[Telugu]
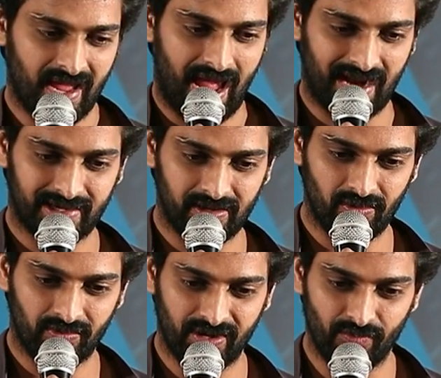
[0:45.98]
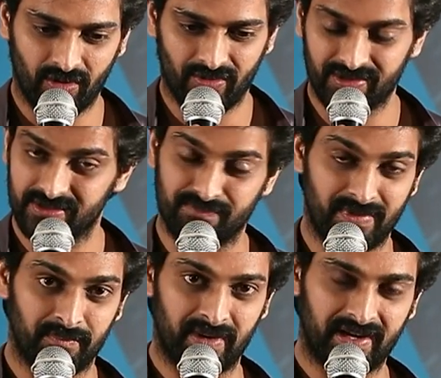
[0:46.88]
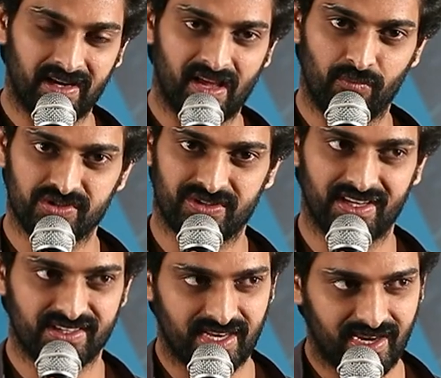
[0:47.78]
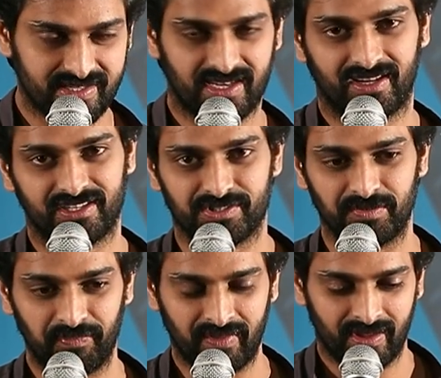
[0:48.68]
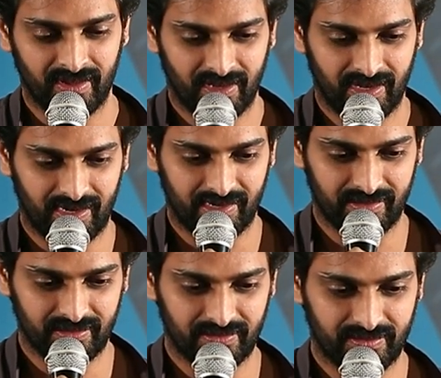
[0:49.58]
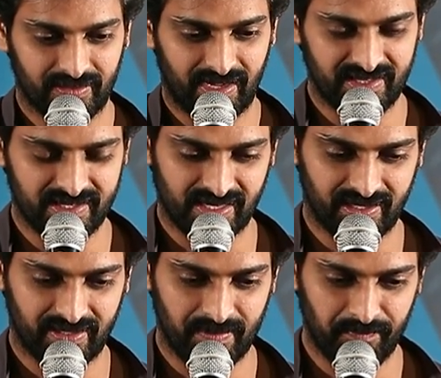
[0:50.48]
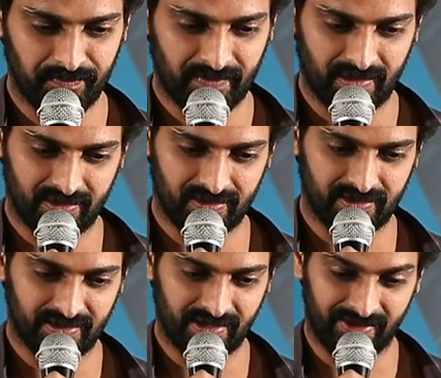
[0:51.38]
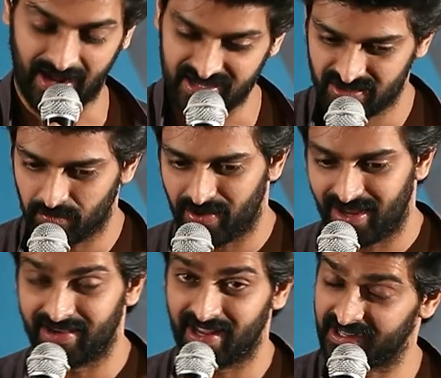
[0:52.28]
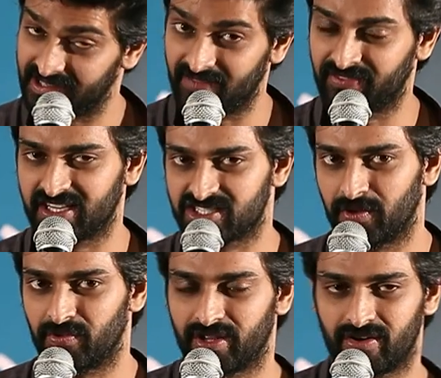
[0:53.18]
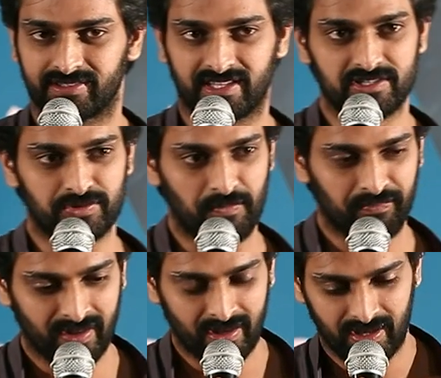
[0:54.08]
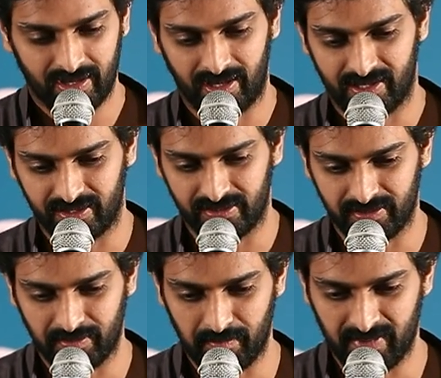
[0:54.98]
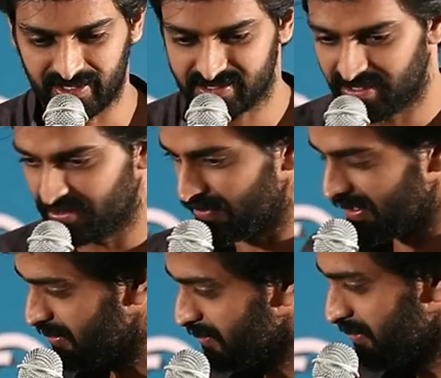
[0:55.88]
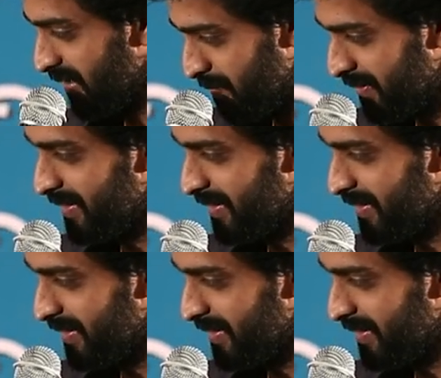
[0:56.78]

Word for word: యాక్టింగ్లో కూడా ఇన్వాల్వ్ అవ్వడం మెంటల్లీ ఎమోషనల్లీ చాలా చాలా కష్టం అండ్ uh, అది చాలా రాసినప్పుడు ఆయన ఇంకెంత కష్టపడి ఉంటారో నాకు తెలుసు అండ్ uh, మీ కష్టానికి వాల్యూ రేపే